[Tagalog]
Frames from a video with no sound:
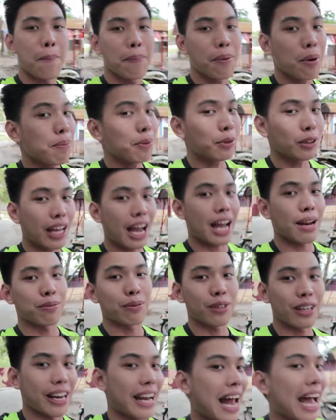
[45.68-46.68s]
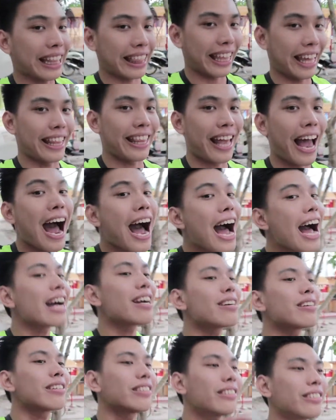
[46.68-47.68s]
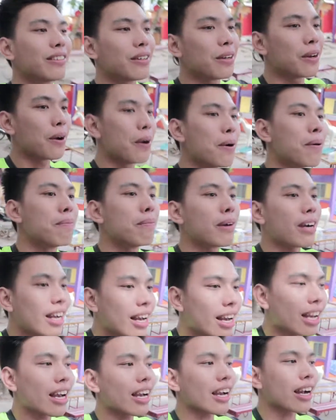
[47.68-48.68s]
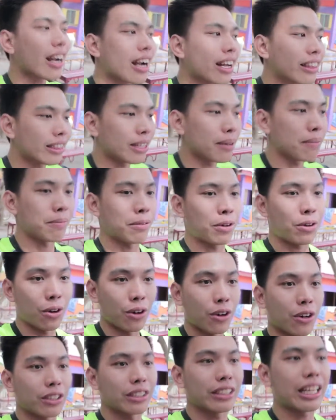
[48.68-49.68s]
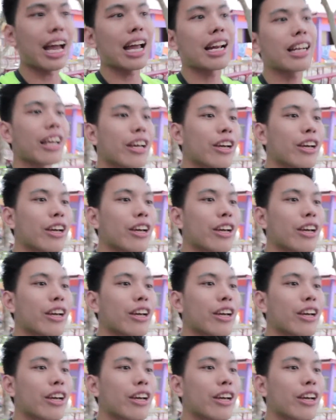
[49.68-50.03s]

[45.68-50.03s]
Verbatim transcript: pupuntahan muna natin ang mga ka ko. Dahil